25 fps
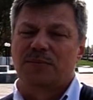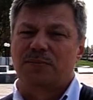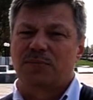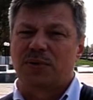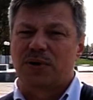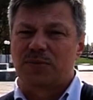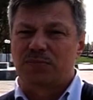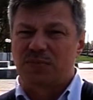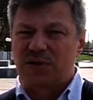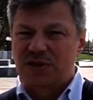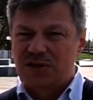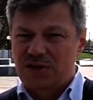
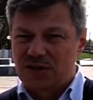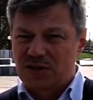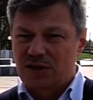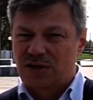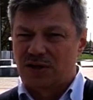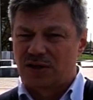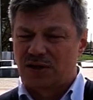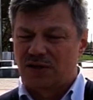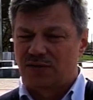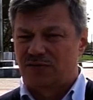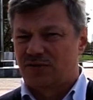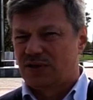
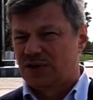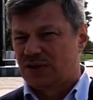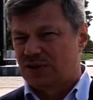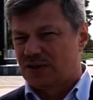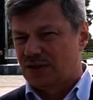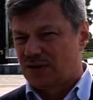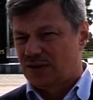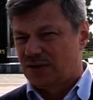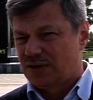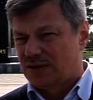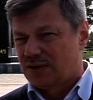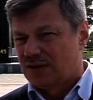победила в
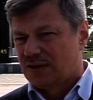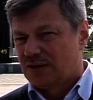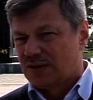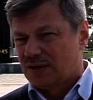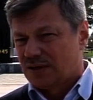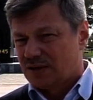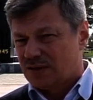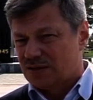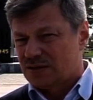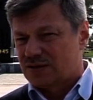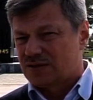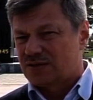этой
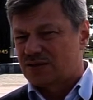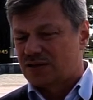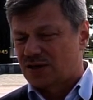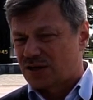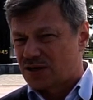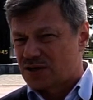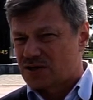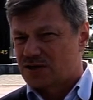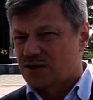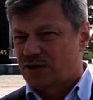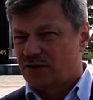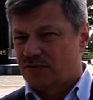э,
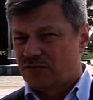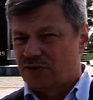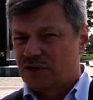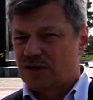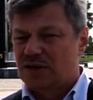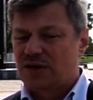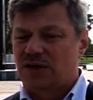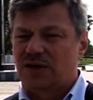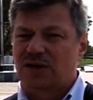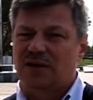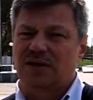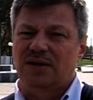страшной
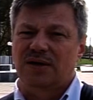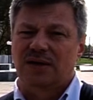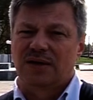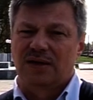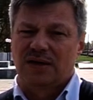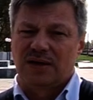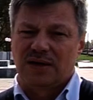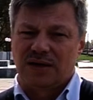войне.